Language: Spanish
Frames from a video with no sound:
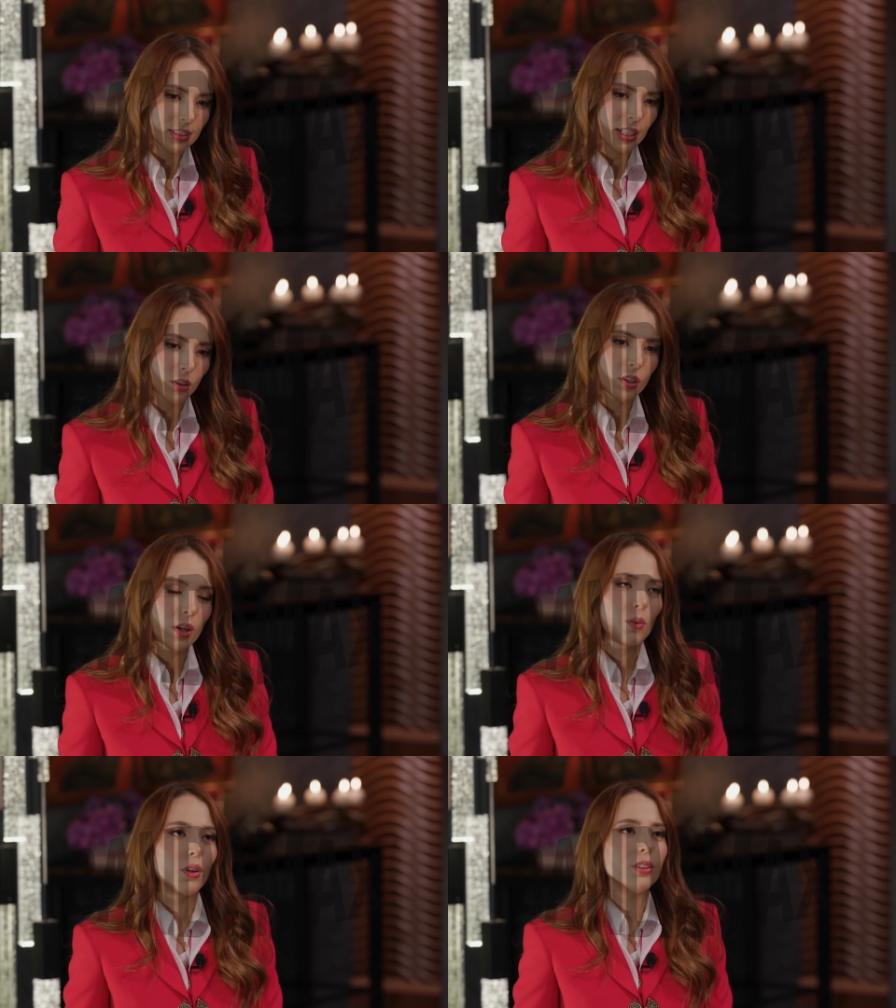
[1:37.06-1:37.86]
Tengo
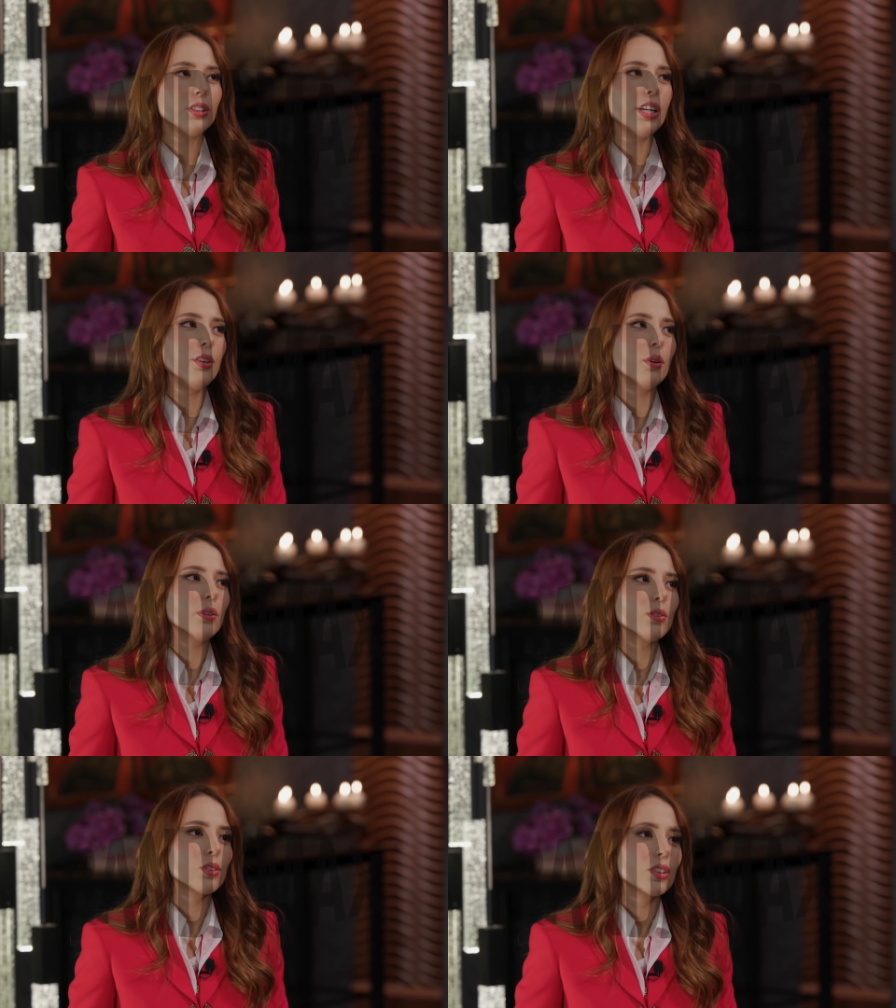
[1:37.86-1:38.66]
recuerdos de
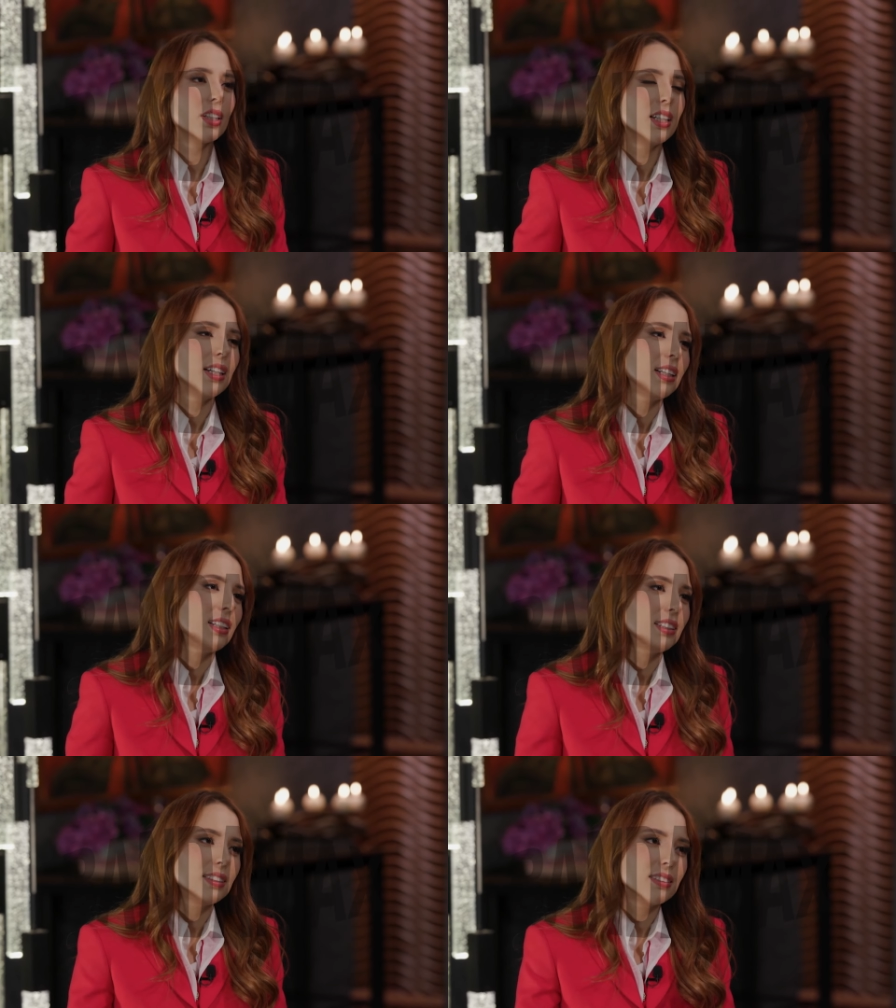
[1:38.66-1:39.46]
ellos
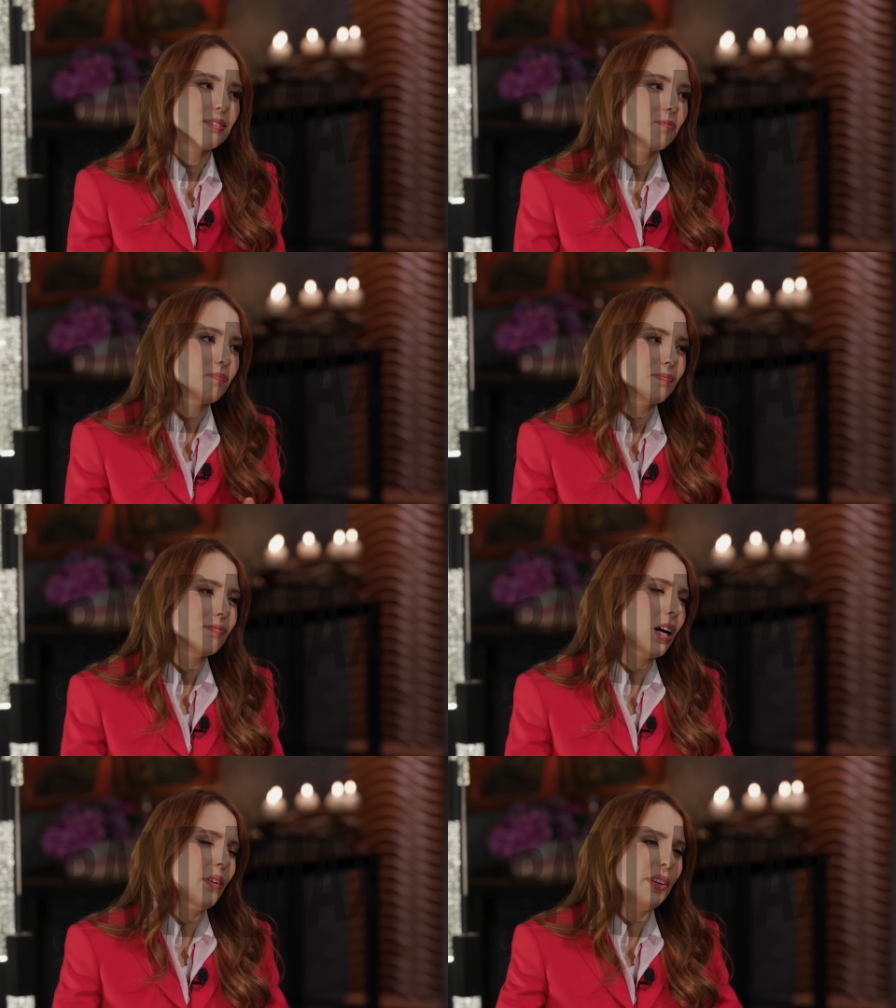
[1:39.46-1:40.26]

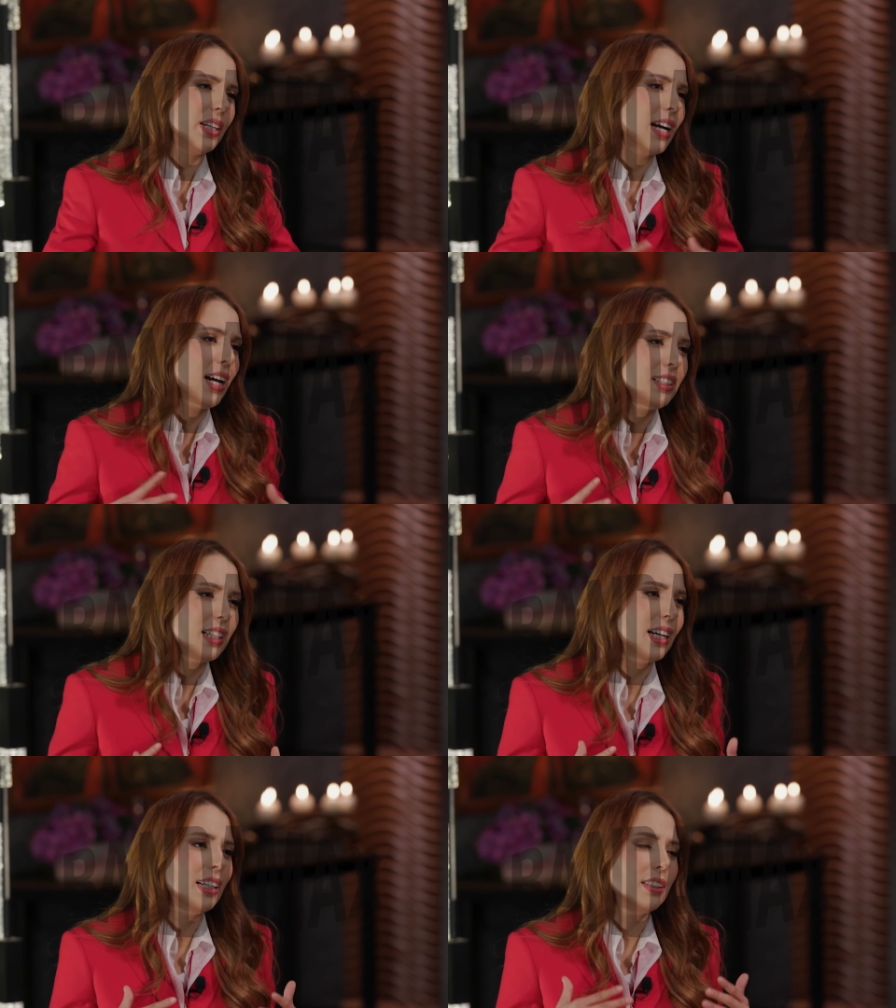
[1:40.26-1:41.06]
al final,
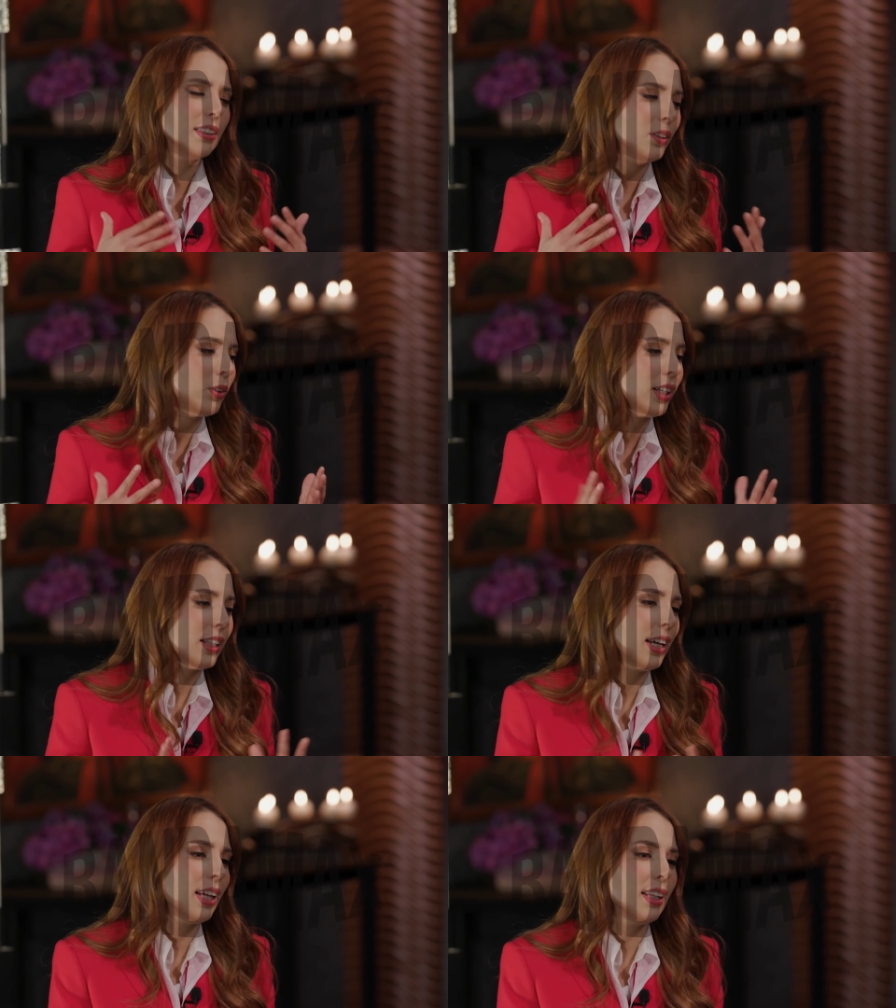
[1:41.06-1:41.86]
ya en una
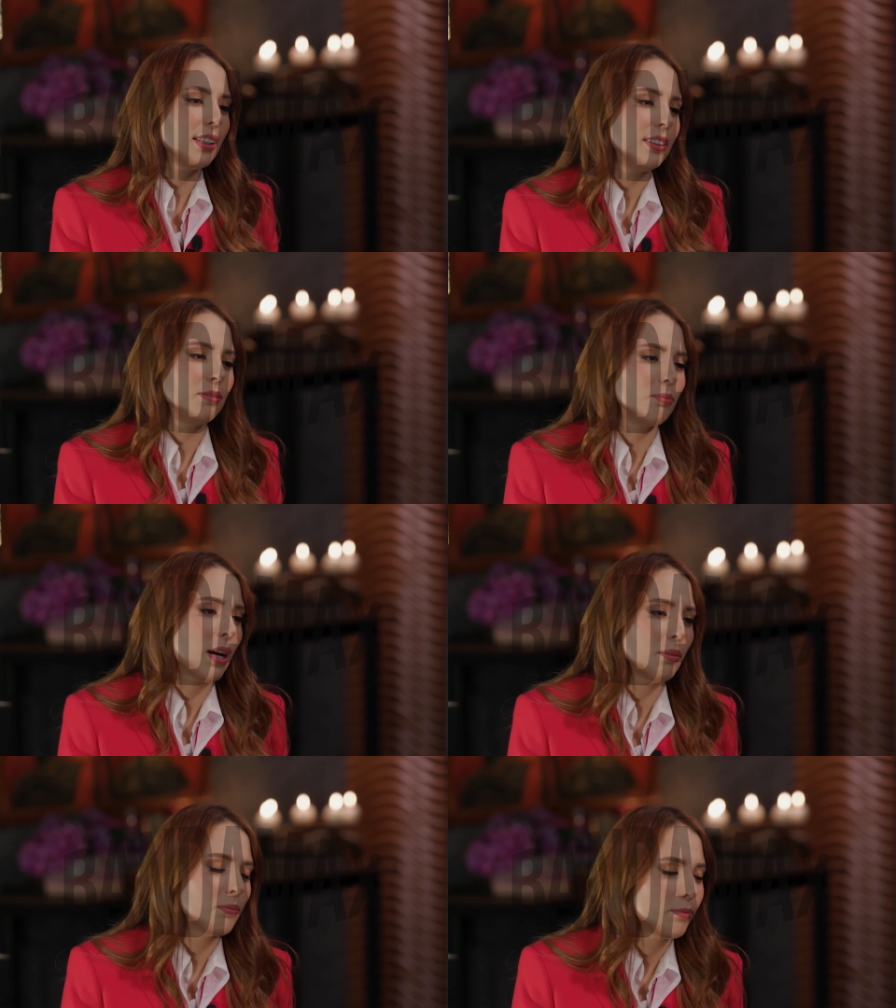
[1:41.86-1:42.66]
edad
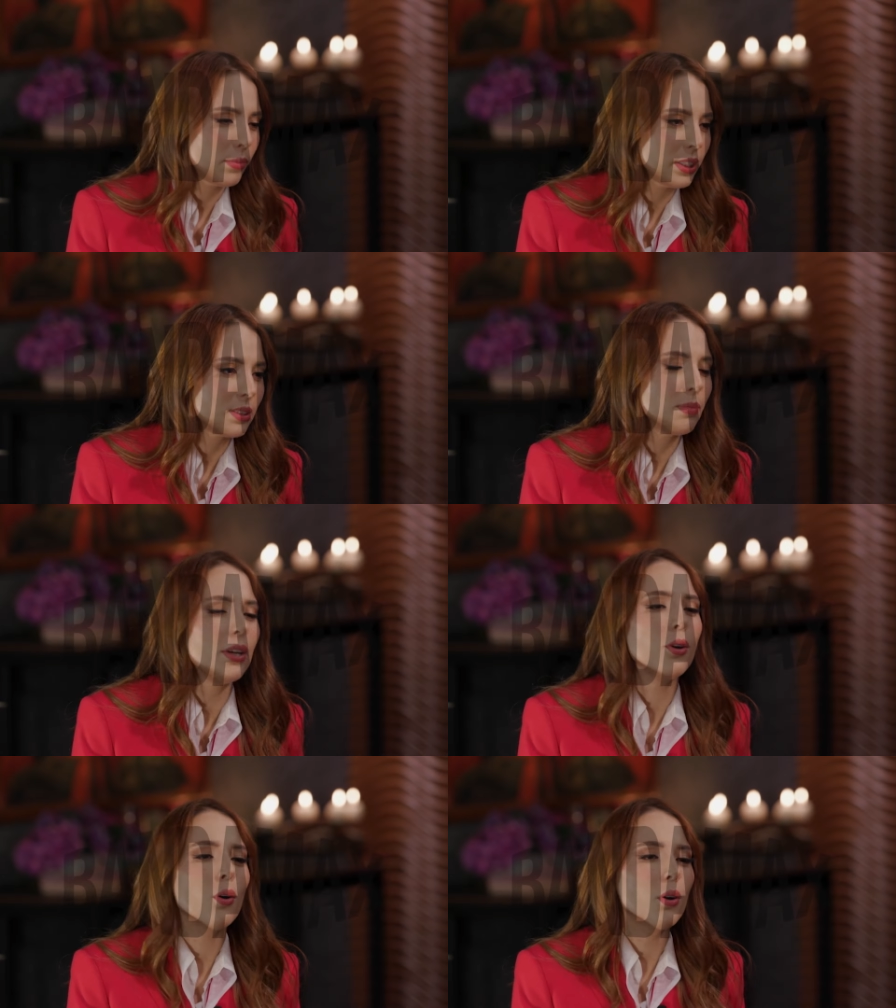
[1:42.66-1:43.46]
ah, pues
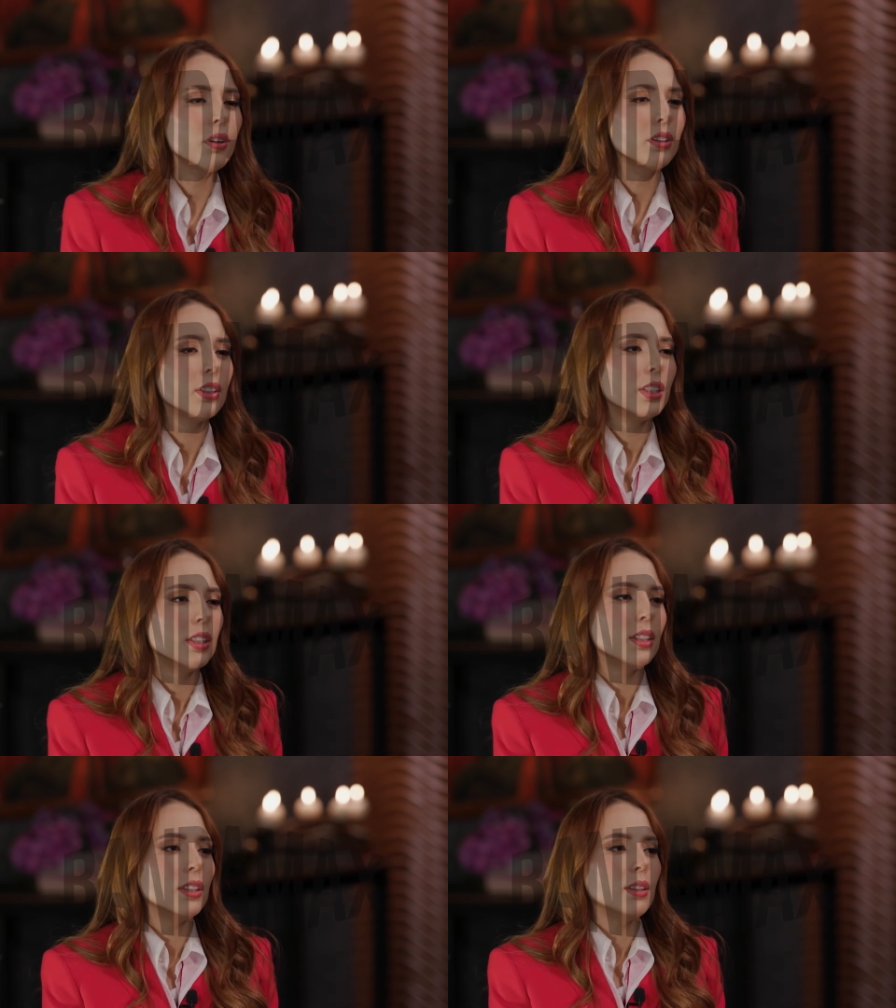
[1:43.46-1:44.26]
mayor,
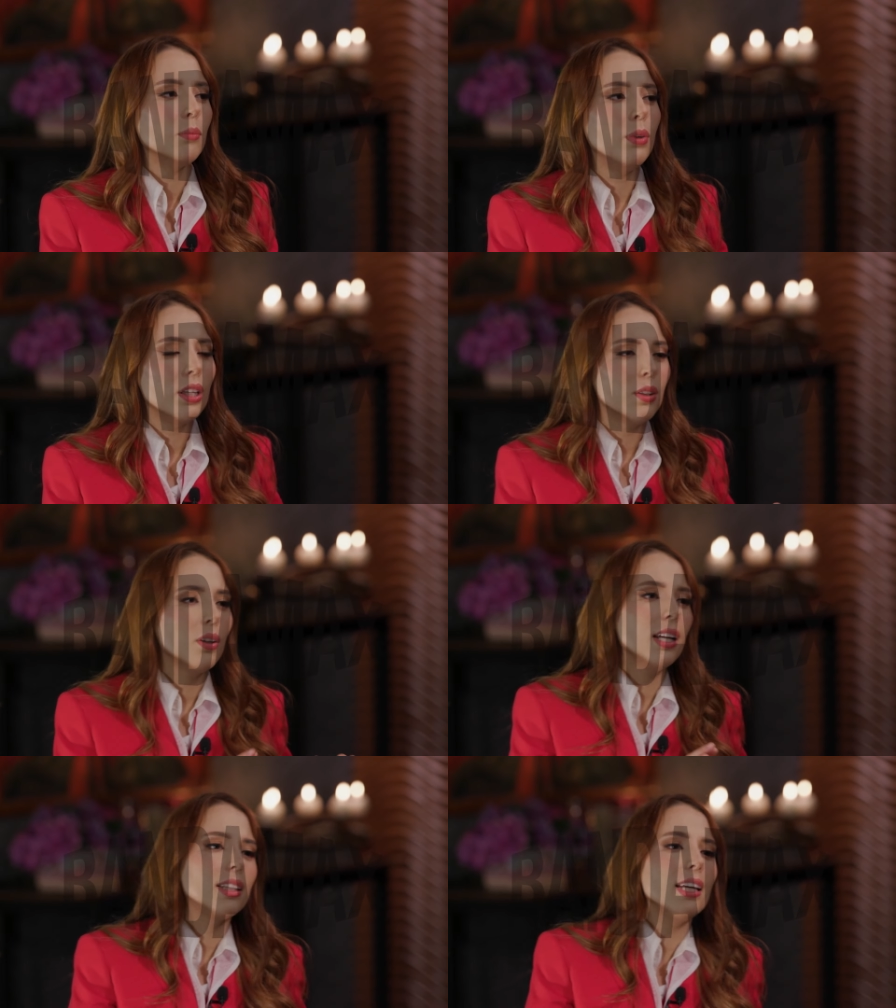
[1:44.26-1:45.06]
viendo la